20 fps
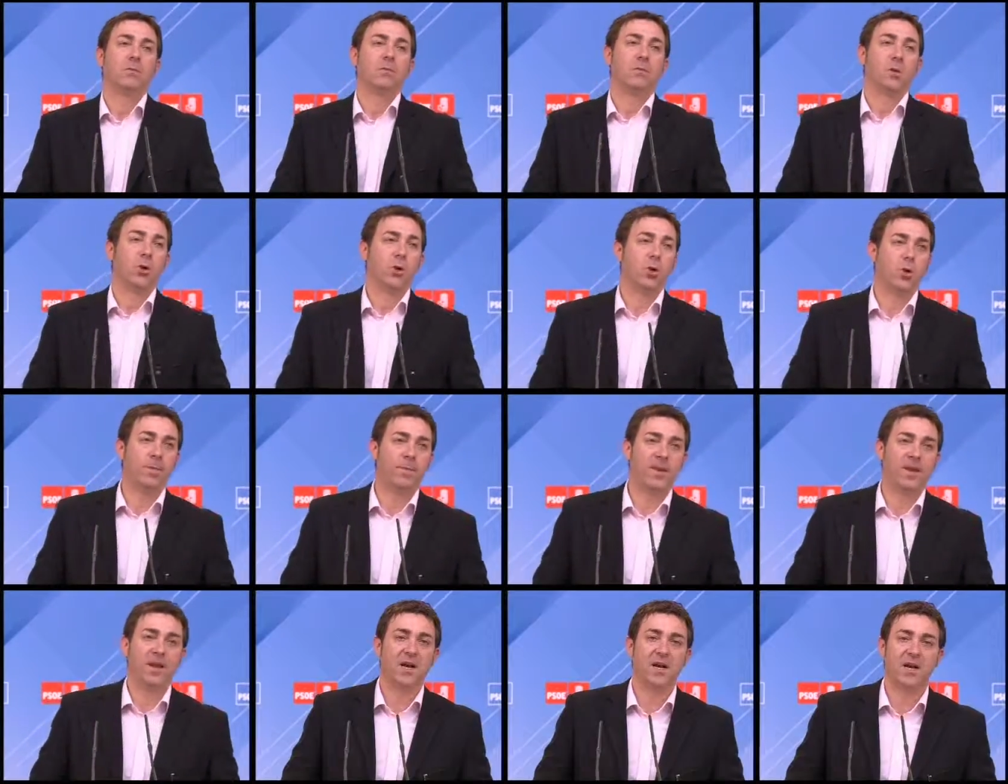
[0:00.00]
por
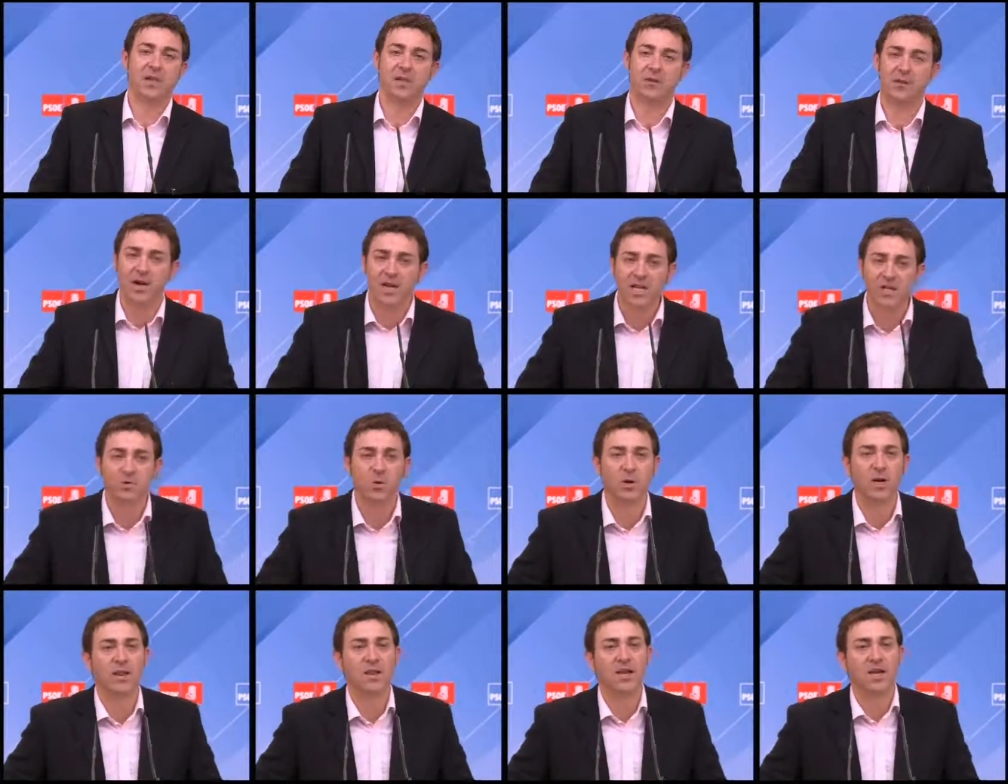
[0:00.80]
culpa del
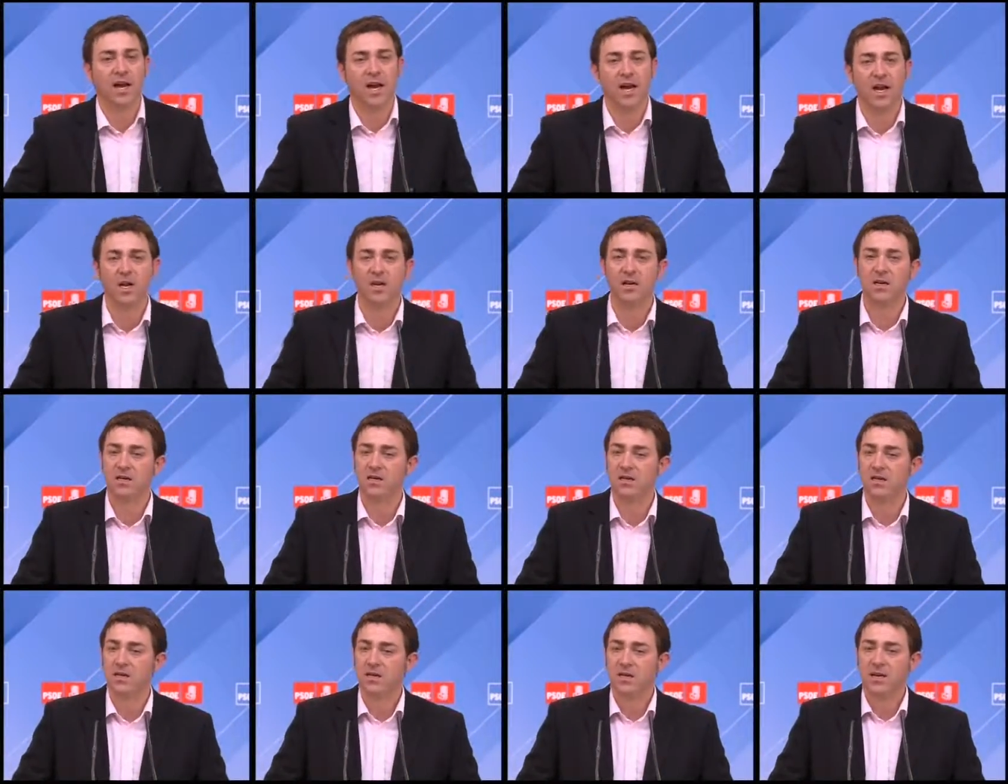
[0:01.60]
nacionalismo
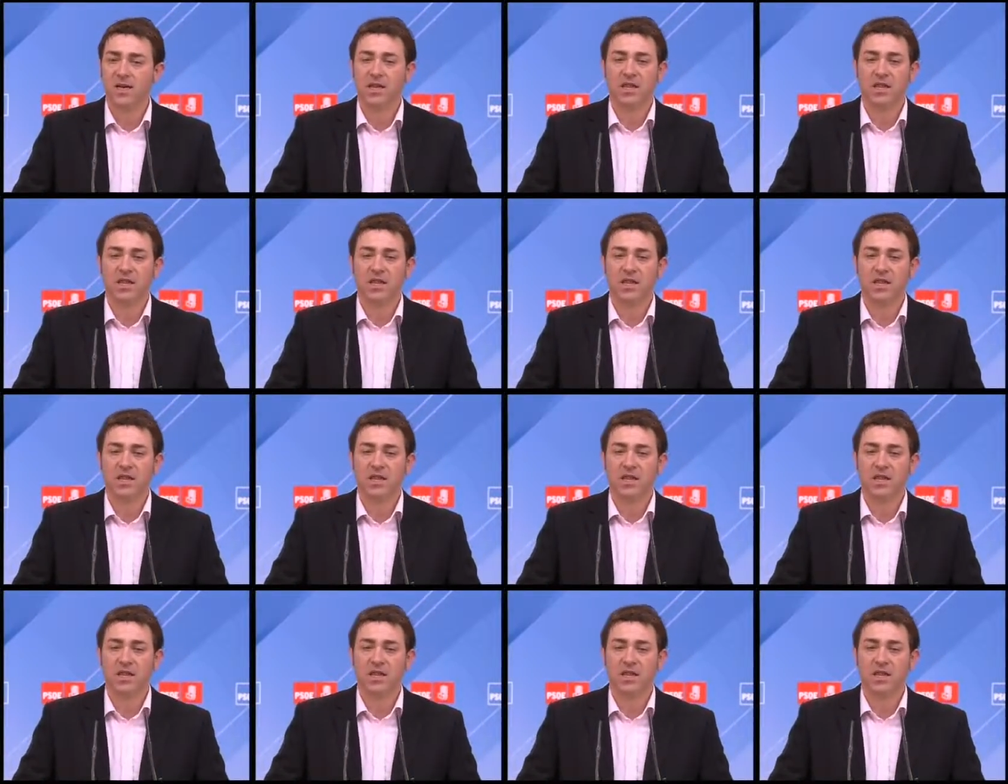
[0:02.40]
radical